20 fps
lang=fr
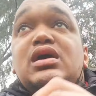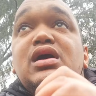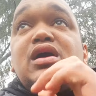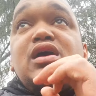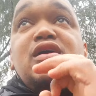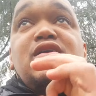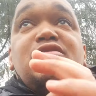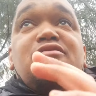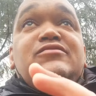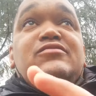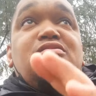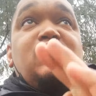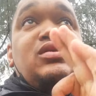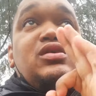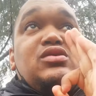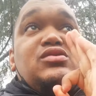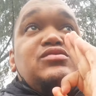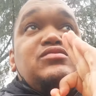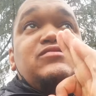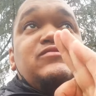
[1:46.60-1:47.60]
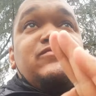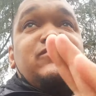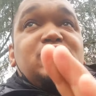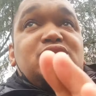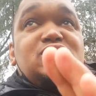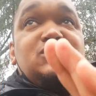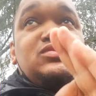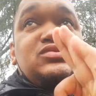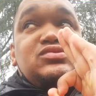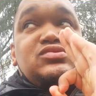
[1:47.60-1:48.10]
à avoir une
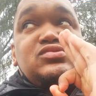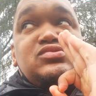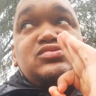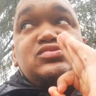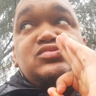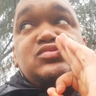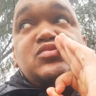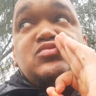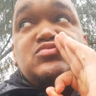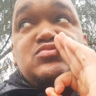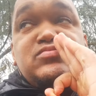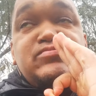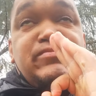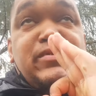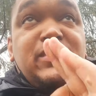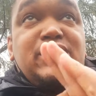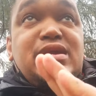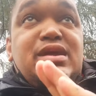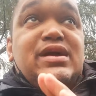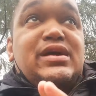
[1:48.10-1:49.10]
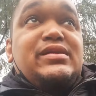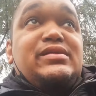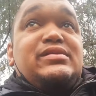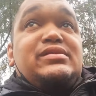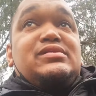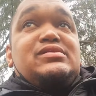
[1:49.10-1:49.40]
veste du Bayern